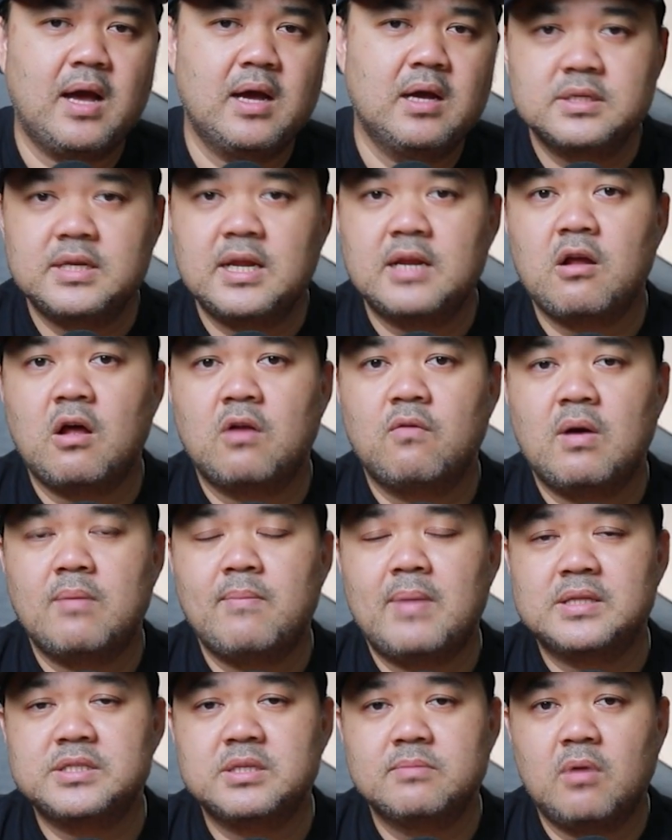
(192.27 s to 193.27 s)
ซึ่งแน่นอนว่า
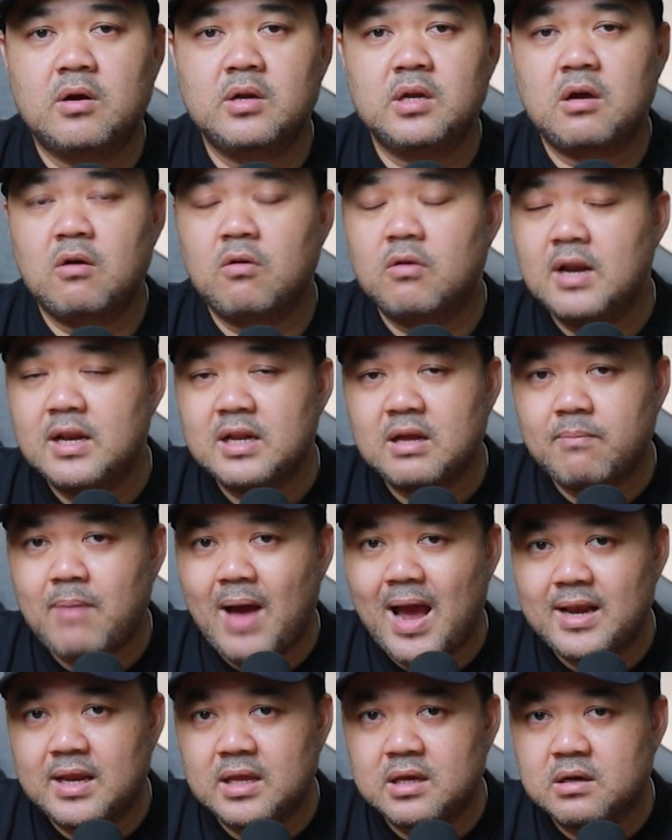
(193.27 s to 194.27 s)
บาสเกตบอลเนี่ยเขาก็เล่นกับ
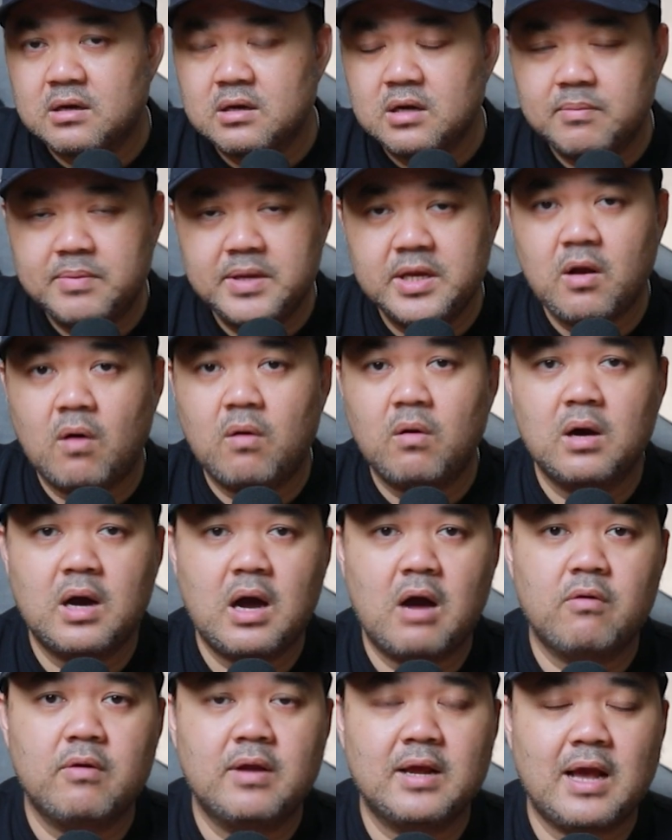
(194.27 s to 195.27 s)
ภายในเครือพี่น้องของ
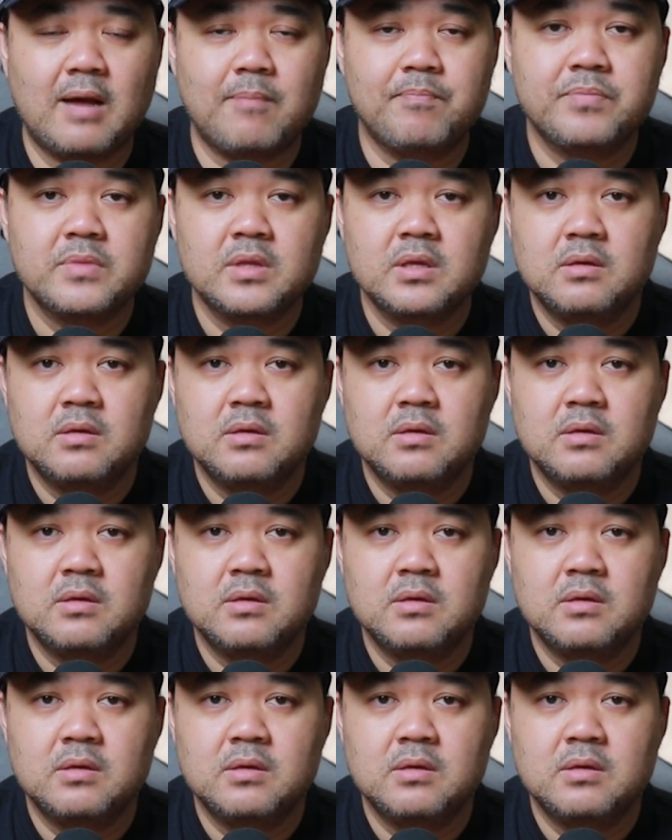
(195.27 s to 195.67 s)
เขานะครับ